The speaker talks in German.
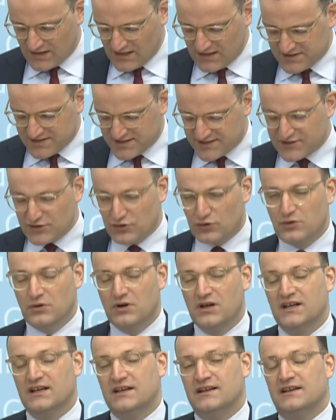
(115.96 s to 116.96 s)
Es ist
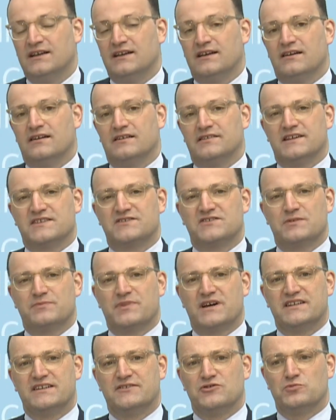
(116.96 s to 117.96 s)
so, äh, dass wir
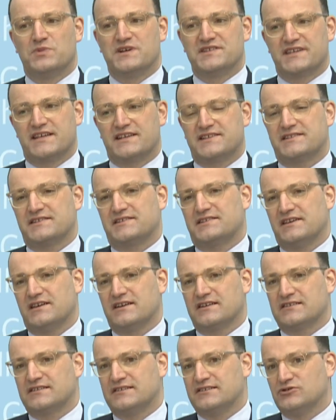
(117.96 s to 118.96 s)
bei den über
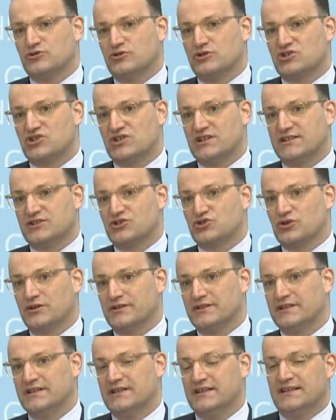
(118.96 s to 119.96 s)
60-Jährigen in Deutschland
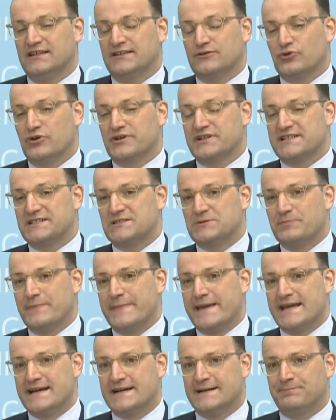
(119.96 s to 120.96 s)
schon deutlich
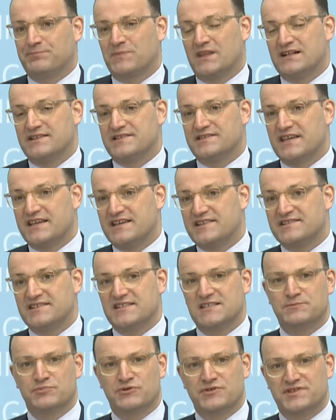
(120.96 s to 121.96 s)
mehr als
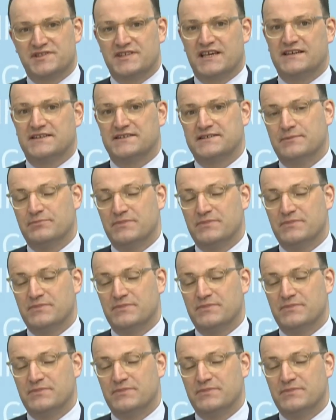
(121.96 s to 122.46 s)
60 Prozent